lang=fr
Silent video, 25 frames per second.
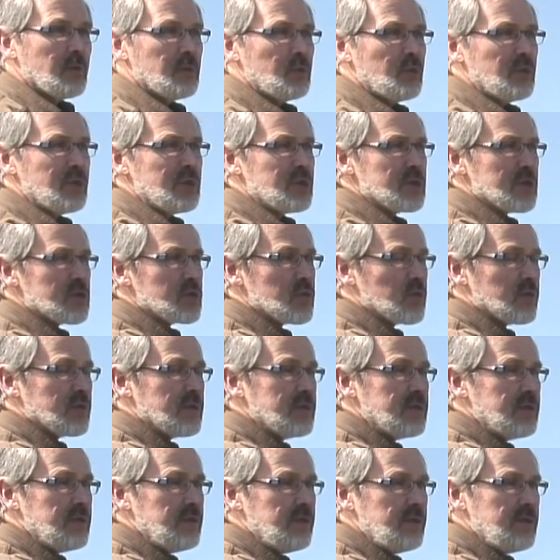en
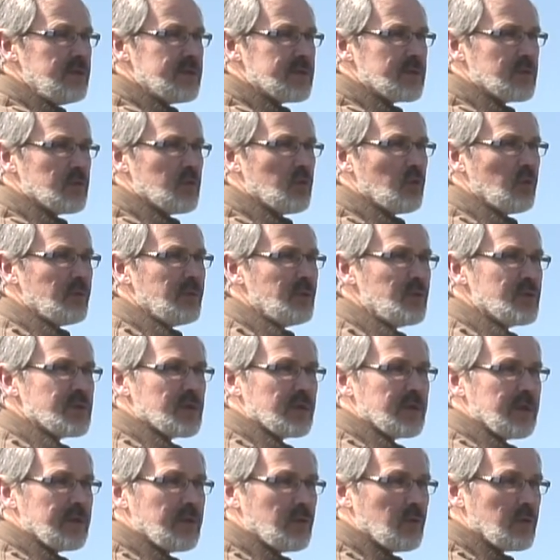1870, euh, en
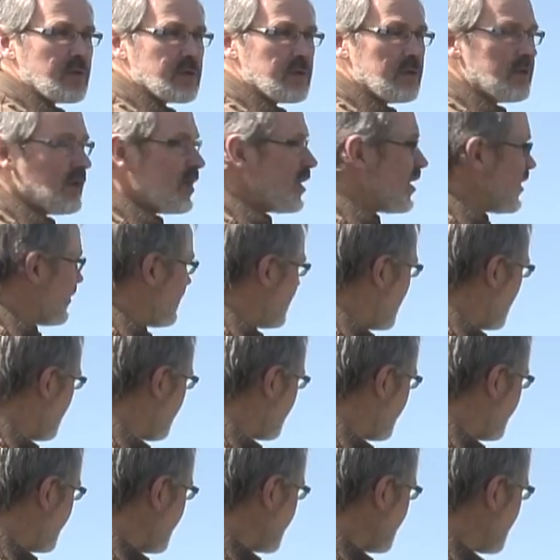1814. Mais en
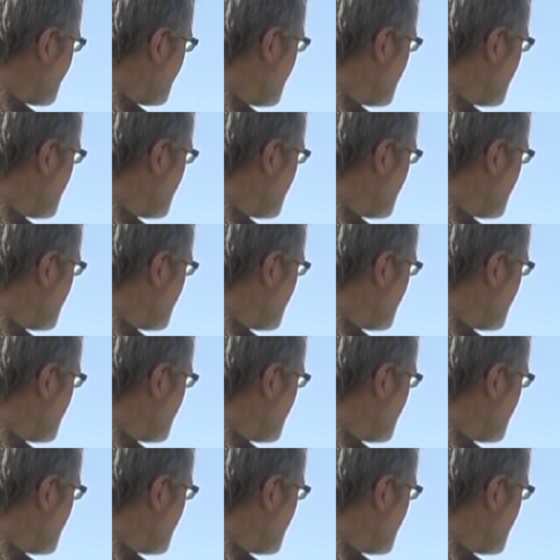fait,